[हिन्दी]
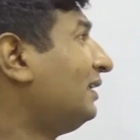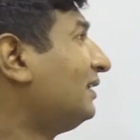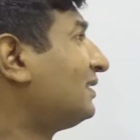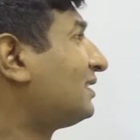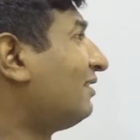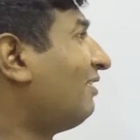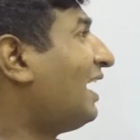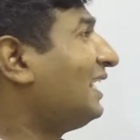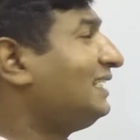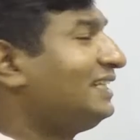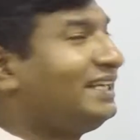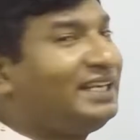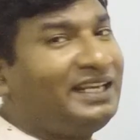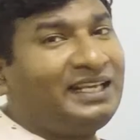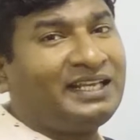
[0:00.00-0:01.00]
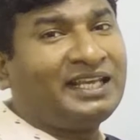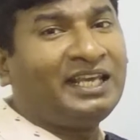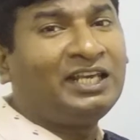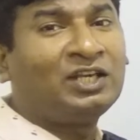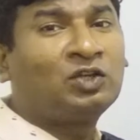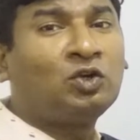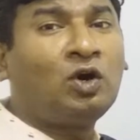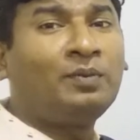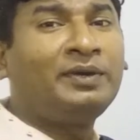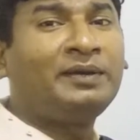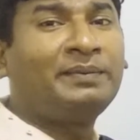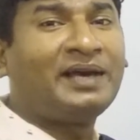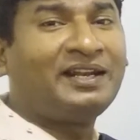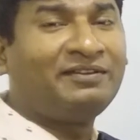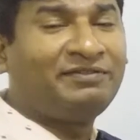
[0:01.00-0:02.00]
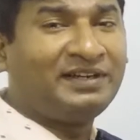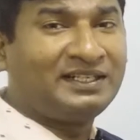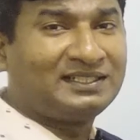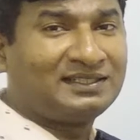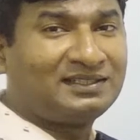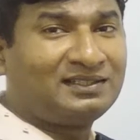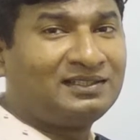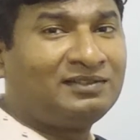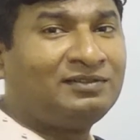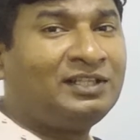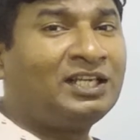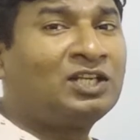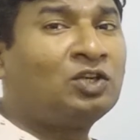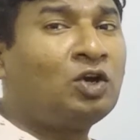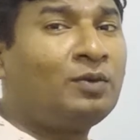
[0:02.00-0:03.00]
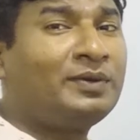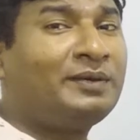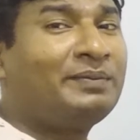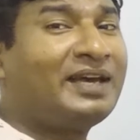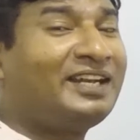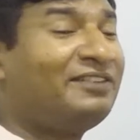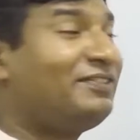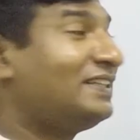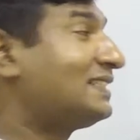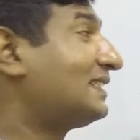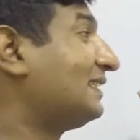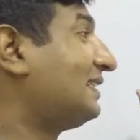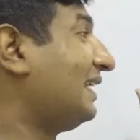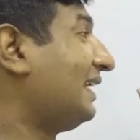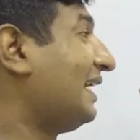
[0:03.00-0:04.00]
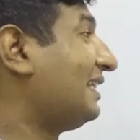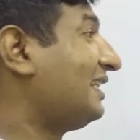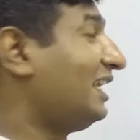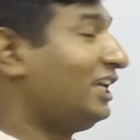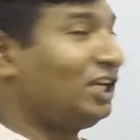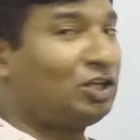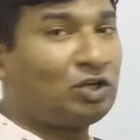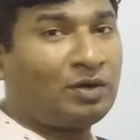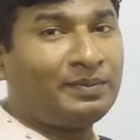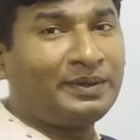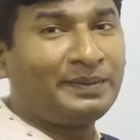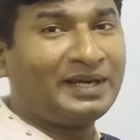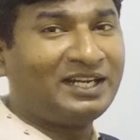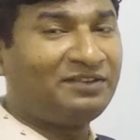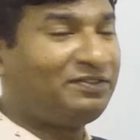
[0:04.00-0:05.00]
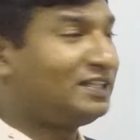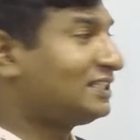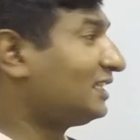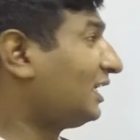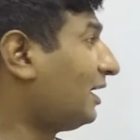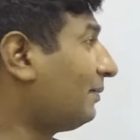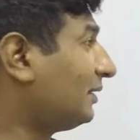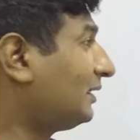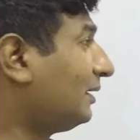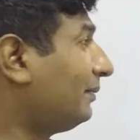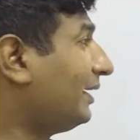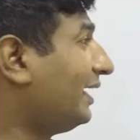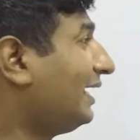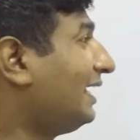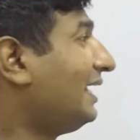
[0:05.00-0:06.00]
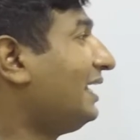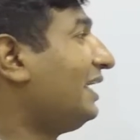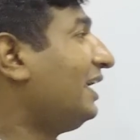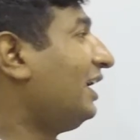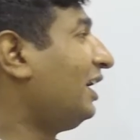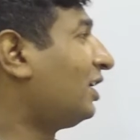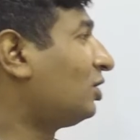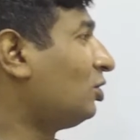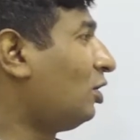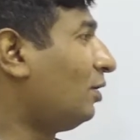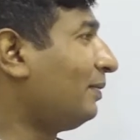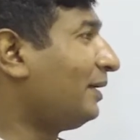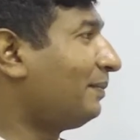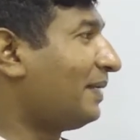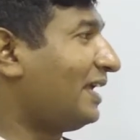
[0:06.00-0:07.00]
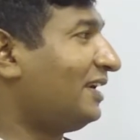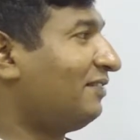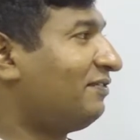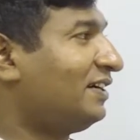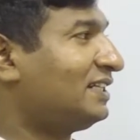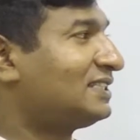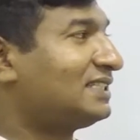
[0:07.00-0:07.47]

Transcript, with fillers: सवाल ये है कि इकोनॉमिक बेनिफिट्स इकोनॉमिक बेनिफिट्स किसे कहते हैं इकोनॉमिक बेनिफिट से क्या मतलब है इकोनॉमिक बेनिफिट्स